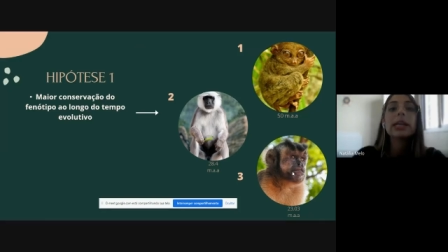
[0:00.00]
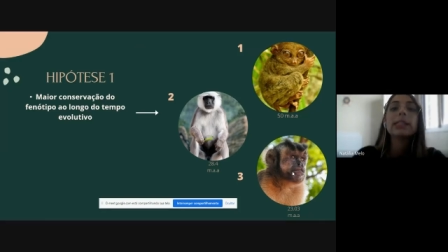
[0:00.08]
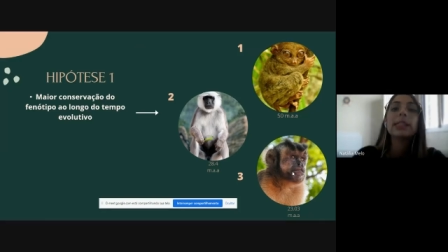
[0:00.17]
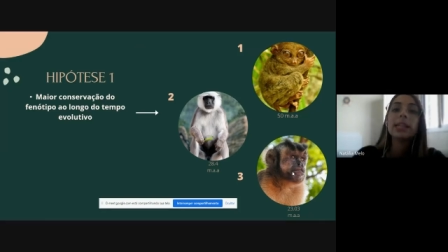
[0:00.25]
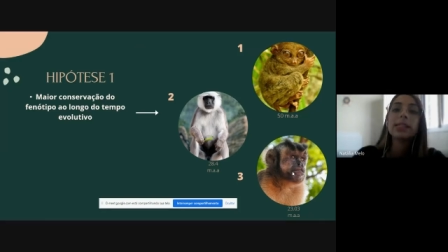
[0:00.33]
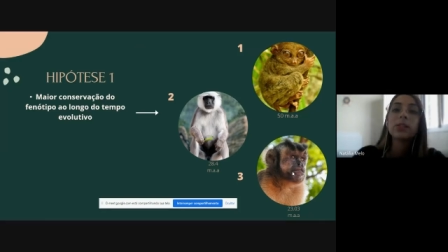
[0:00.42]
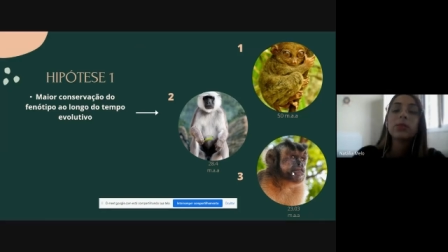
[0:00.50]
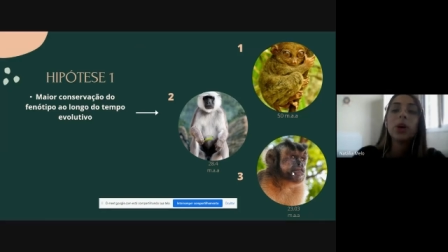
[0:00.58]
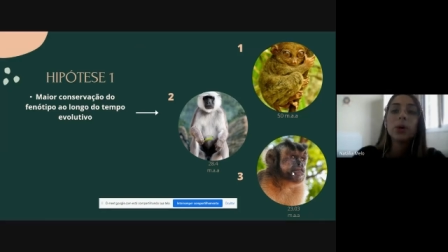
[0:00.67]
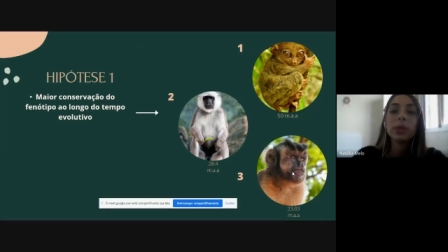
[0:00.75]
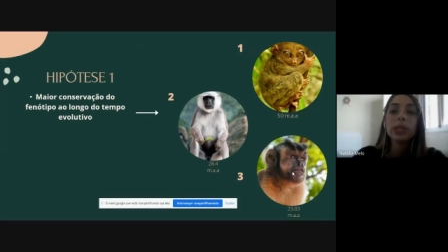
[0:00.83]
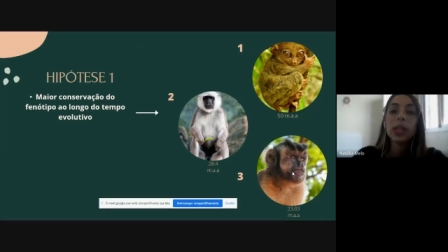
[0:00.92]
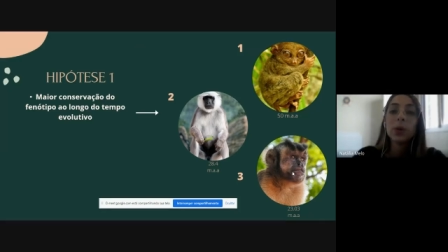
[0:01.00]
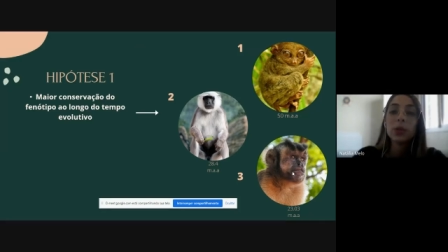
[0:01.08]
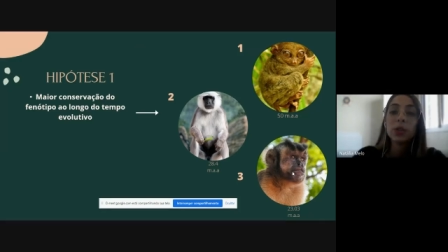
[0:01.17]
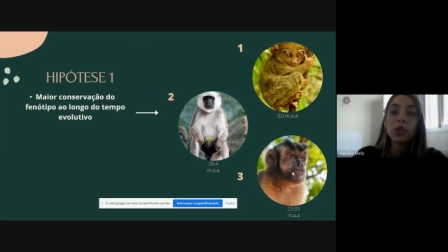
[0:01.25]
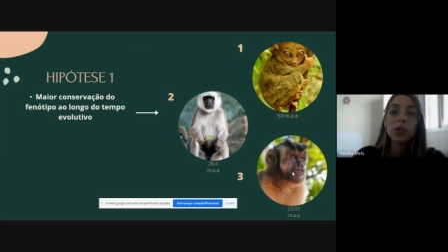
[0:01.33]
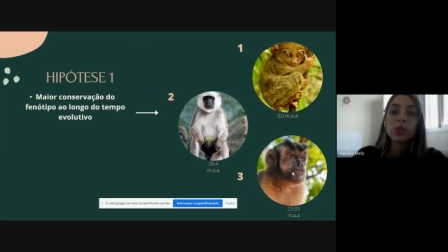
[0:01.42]
Dessa forma, então, a
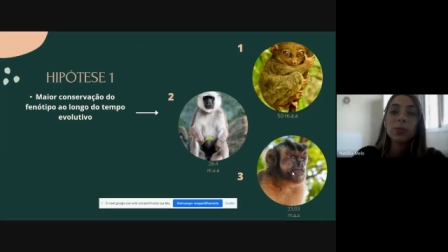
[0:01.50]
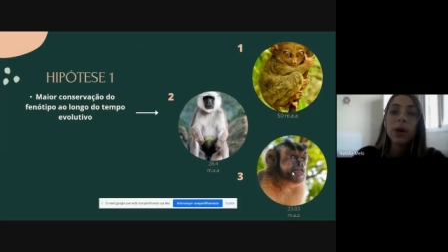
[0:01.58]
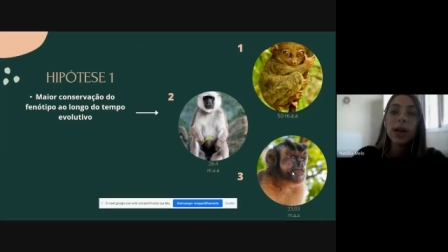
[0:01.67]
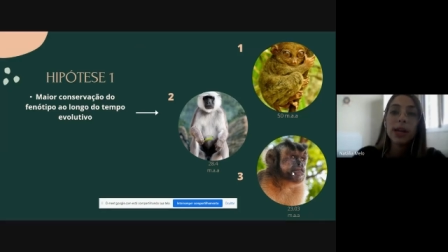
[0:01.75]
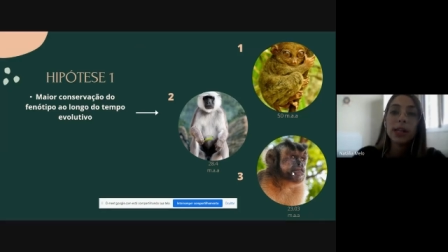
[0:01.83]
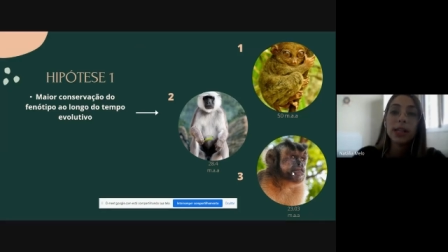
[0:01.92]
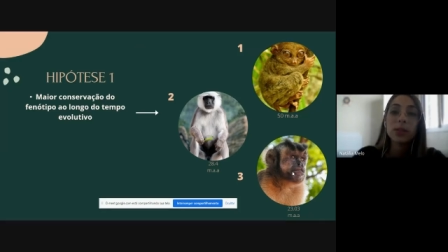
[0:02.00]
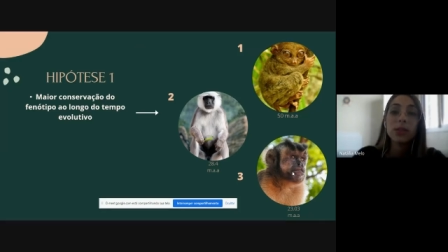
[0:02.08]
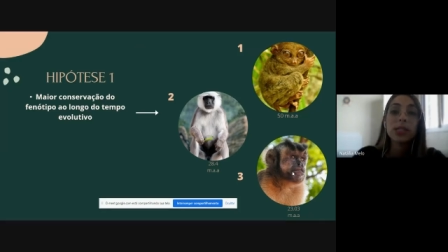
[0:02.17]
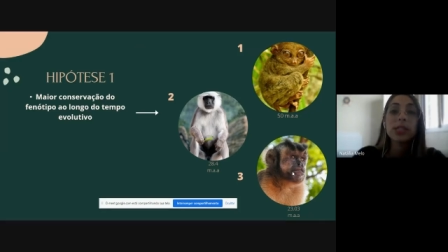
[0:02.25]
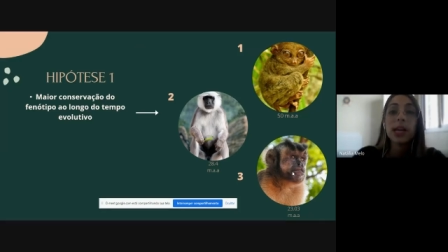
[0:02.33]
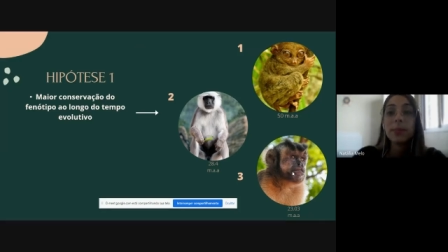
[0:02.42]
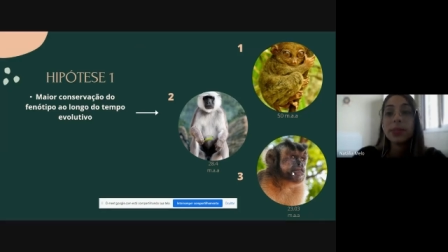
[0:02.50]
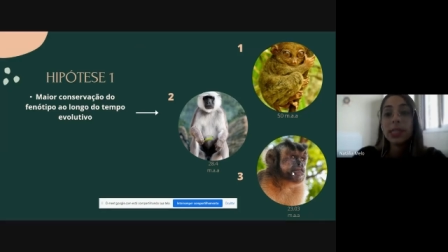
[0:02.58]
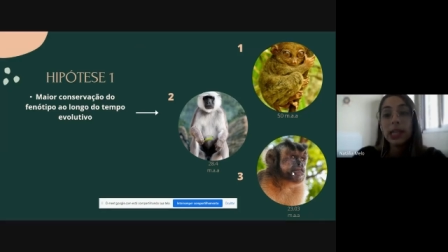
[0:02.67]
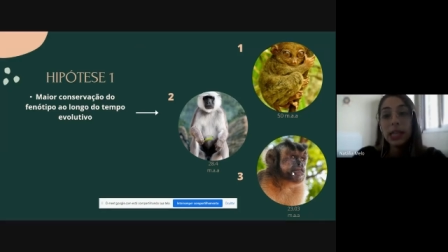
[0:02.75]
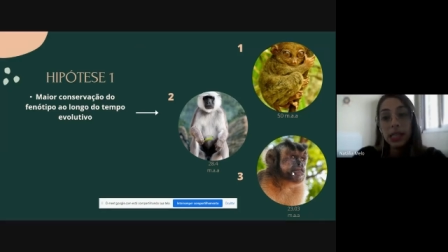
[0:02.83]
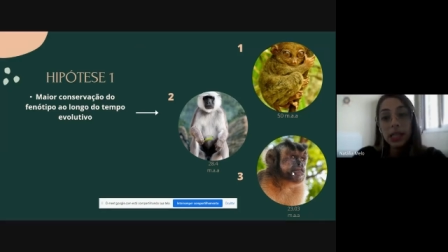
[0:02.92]
gente espera que os
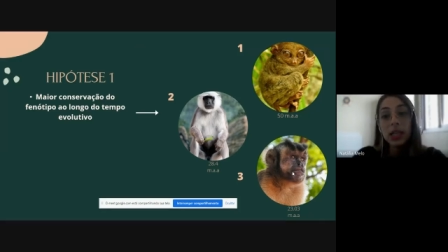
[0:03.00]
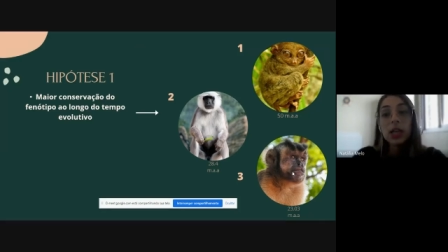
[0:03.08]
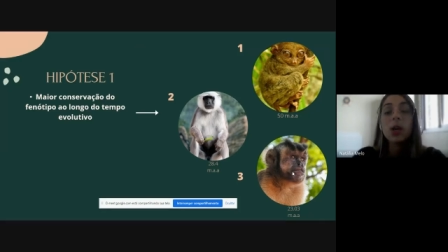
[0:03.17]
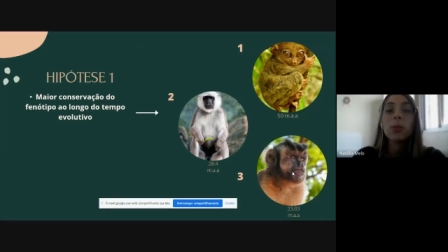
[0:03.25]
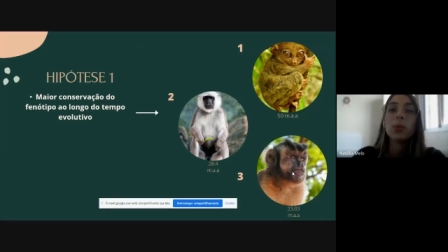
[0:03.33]
Strepsirrhini,